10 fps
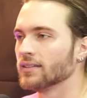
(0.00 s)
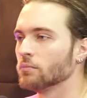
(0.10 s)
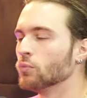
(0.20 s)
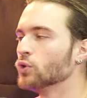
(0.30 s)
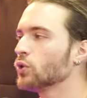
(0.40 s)

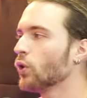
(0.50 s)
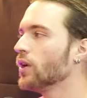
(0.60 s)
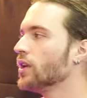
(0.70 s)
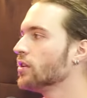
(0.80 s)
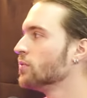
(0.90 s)
muito
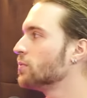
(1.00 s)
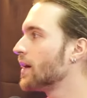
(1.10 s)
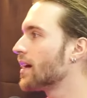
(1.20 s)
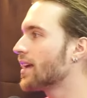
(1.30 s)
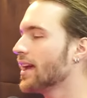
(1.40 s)
loirinho, muito
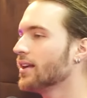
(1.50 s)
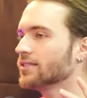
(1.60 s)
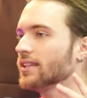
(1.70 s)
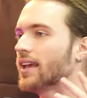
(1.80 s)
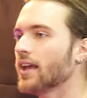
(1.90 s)
branquelo,
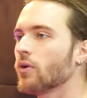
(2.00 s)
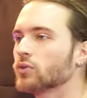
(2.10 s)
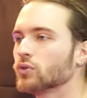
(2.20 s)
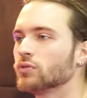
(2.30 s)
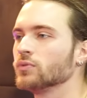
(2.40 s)
você é igual a
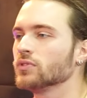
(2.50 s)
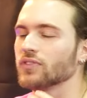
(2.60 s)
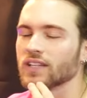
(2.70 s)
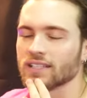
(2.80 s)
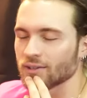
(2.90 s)
todo mundo. Eu
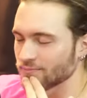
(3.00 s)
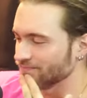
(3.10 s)
falei, não,